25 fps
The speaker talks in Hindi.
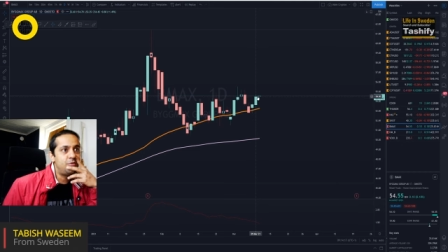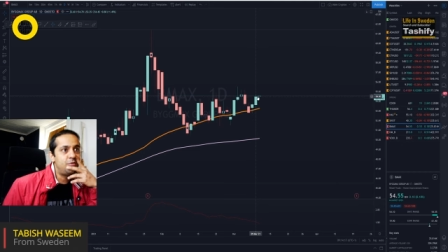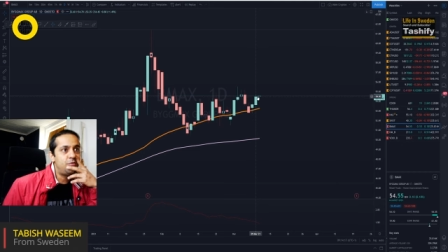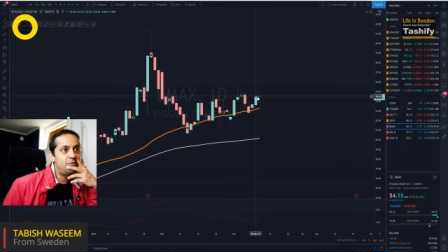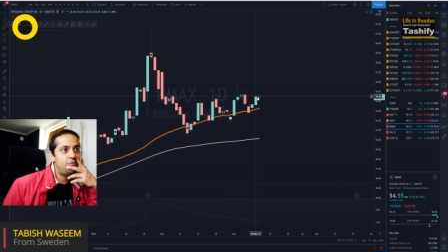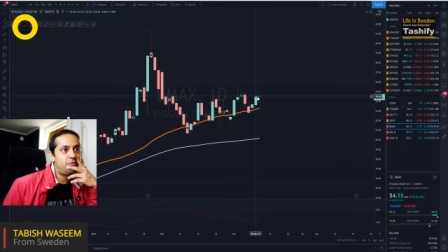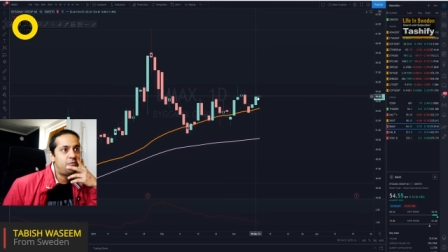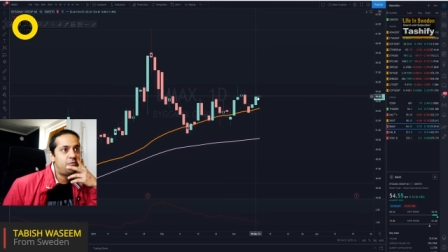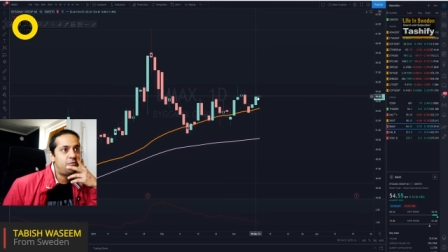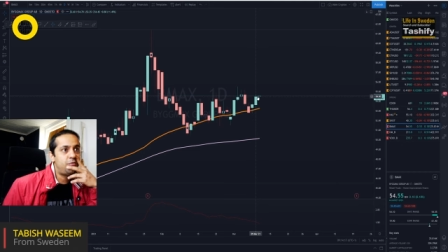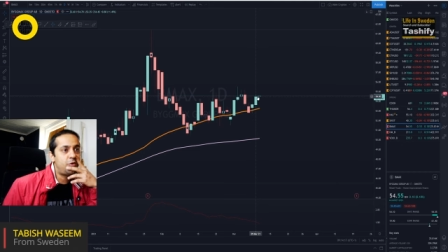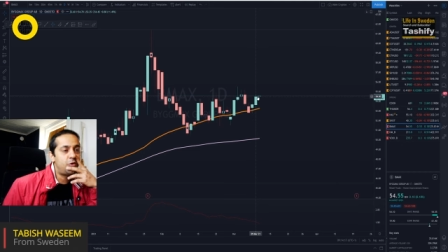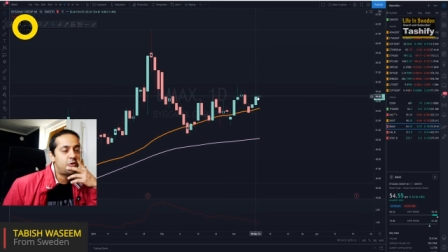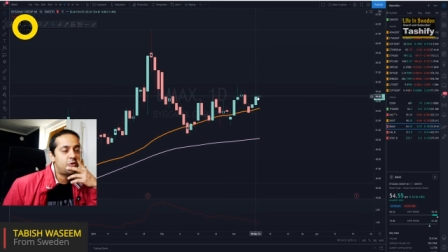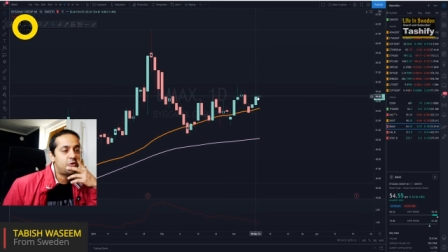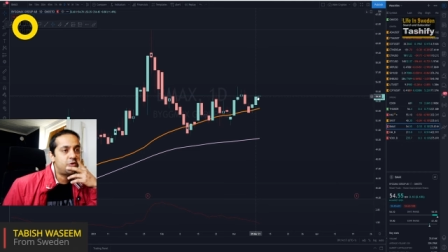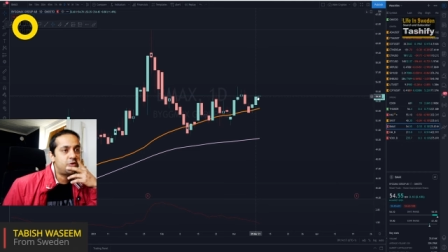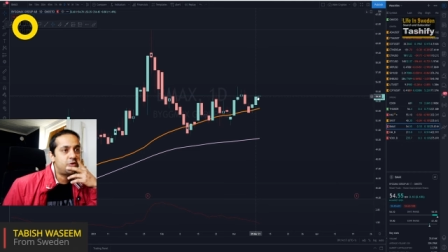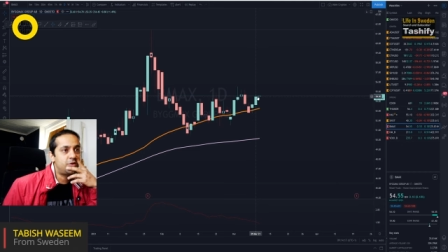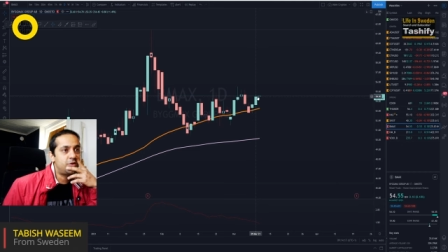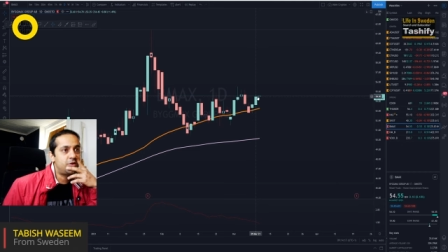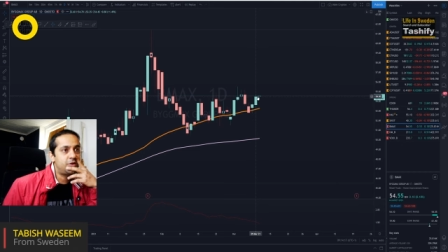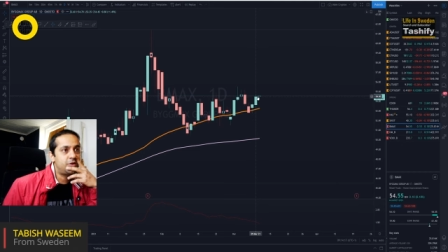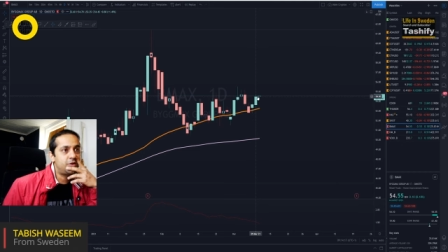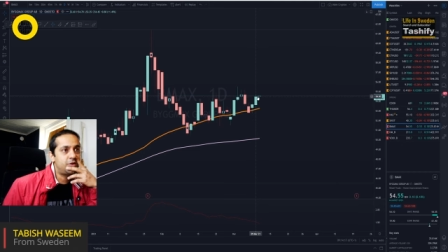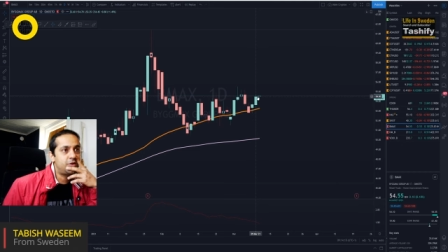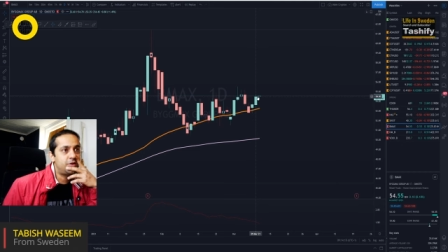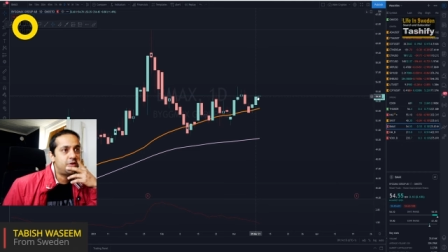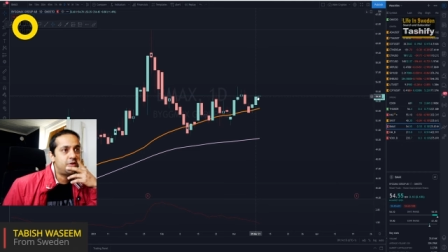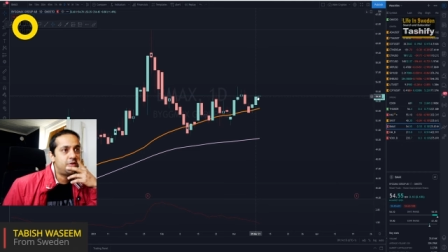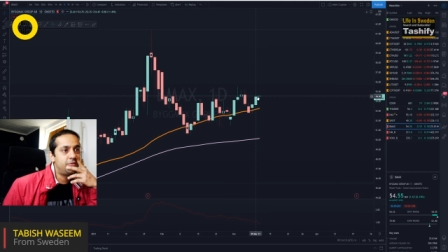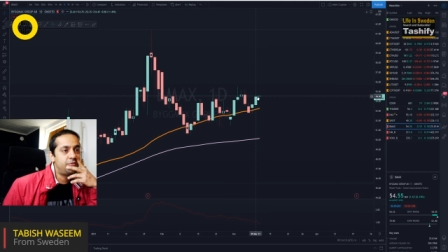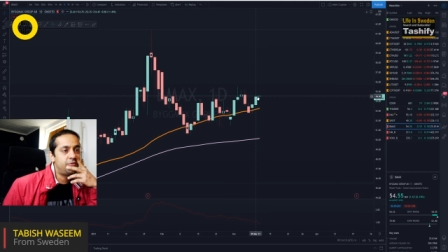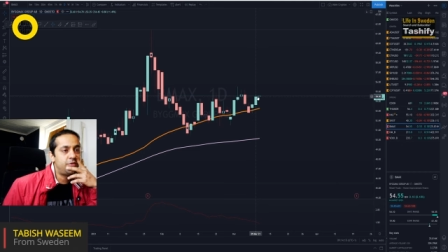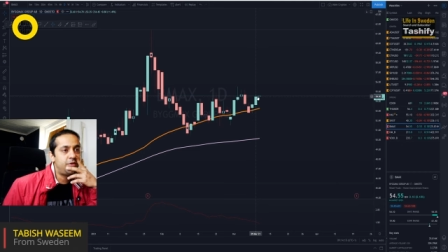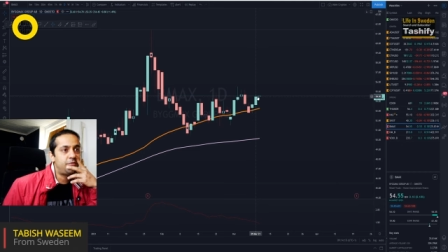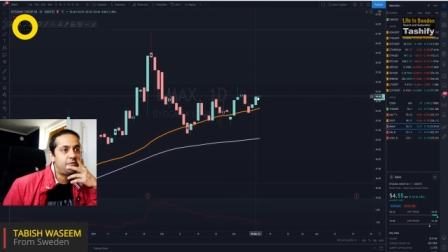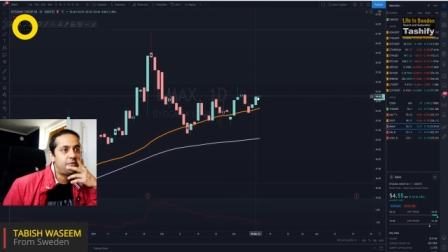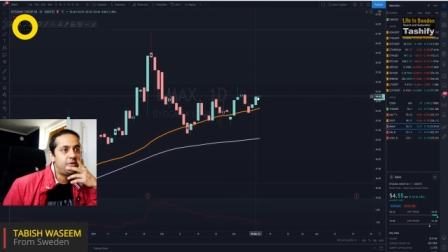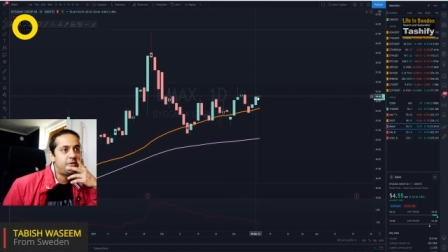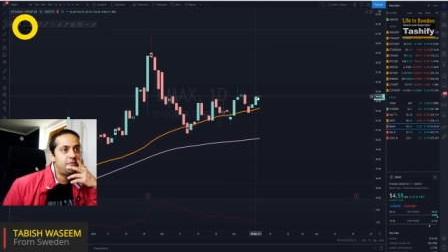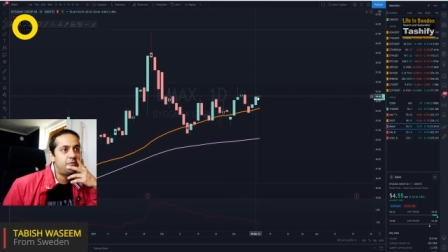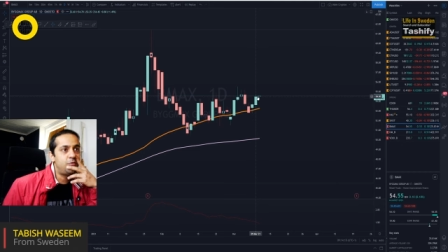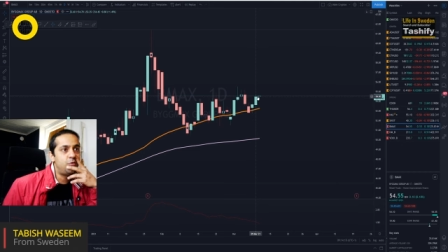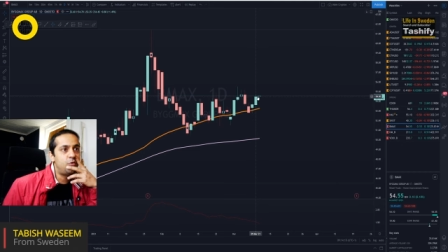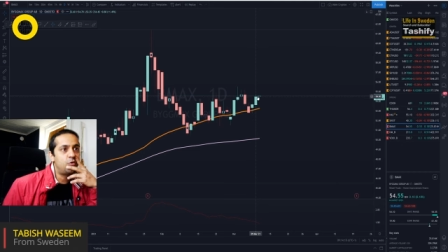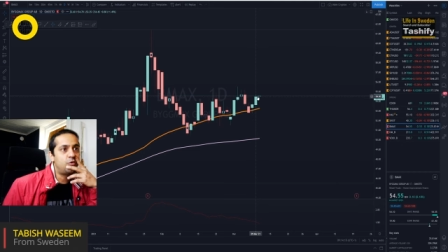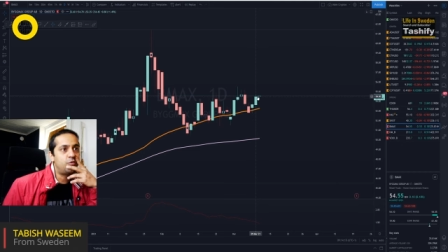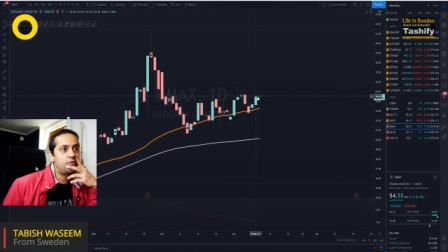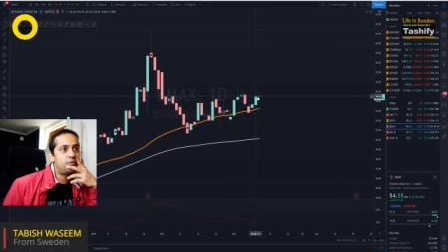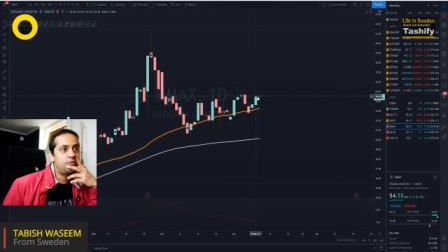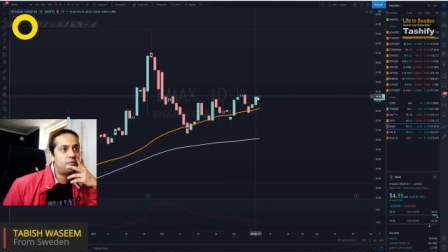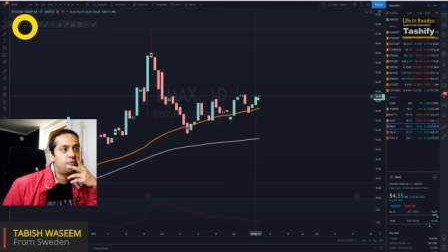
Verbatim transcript: वो फोट फिफ्टी फोर